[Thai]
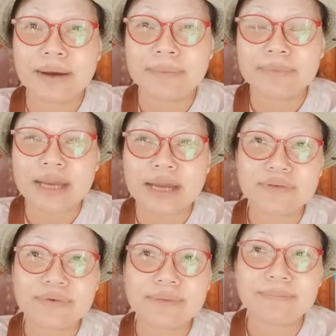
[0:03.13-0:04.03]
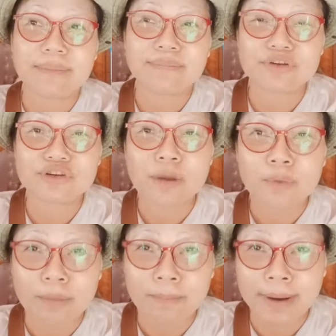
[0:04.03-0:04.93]
ใช้ชีวิตแบบชอบ
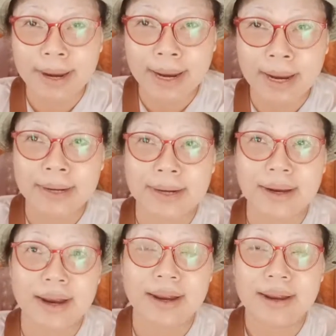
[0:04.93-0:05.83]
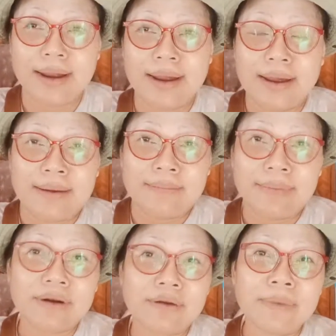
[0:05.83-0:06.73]
คอมเพนนะฮะมัน
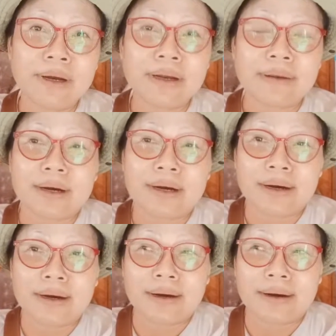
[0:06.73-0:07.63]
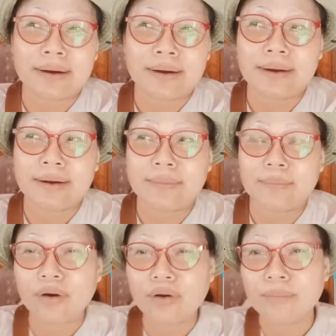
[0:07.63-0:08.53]
ก็เหมือนกับออ
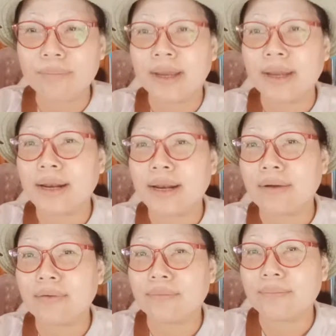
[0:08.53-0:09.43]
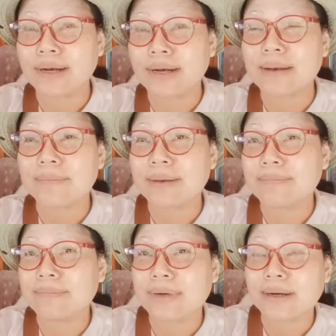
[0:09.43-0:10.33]
พอคอมเพนแล้วมันมัน
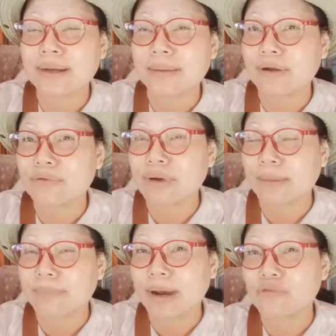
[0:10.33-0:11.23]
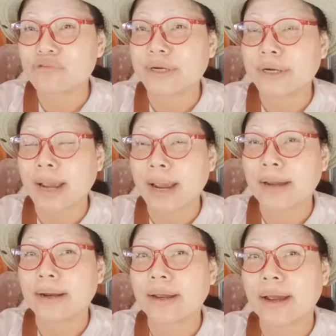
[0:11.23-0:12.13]
เหมือนกับเรากับเขาชนะ
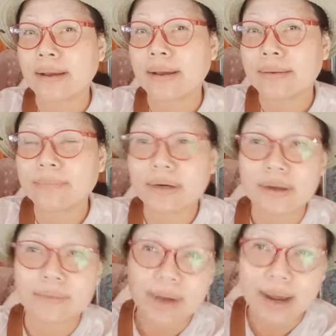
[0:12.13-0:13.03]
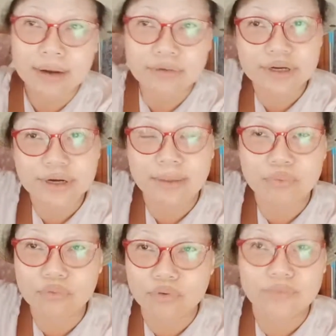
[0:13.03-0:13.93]
นะคะ เหมือนกับการเอาชนะ
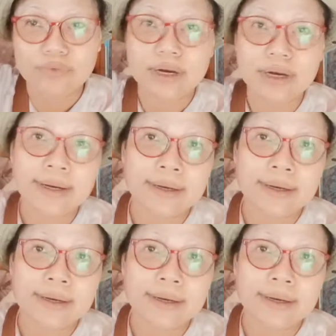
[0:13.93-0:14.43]
ผู้คนว่าเอ้ย